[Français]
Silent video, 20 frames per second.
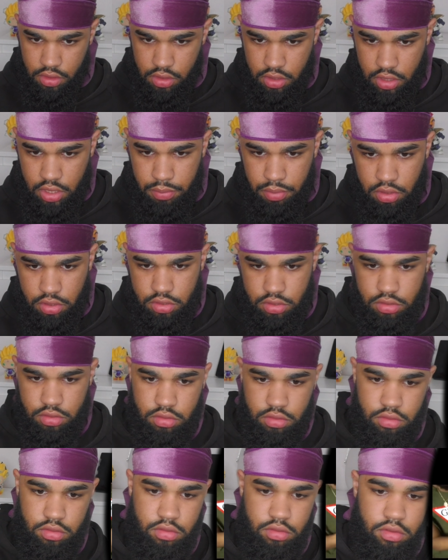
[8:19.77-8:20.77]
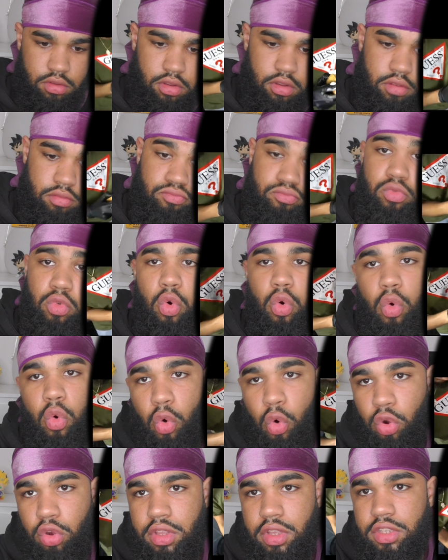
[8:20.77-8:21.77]
Et il brosse.
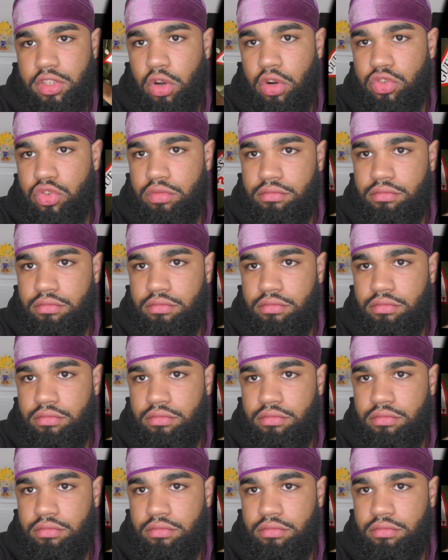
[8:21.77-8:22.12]
On redescend le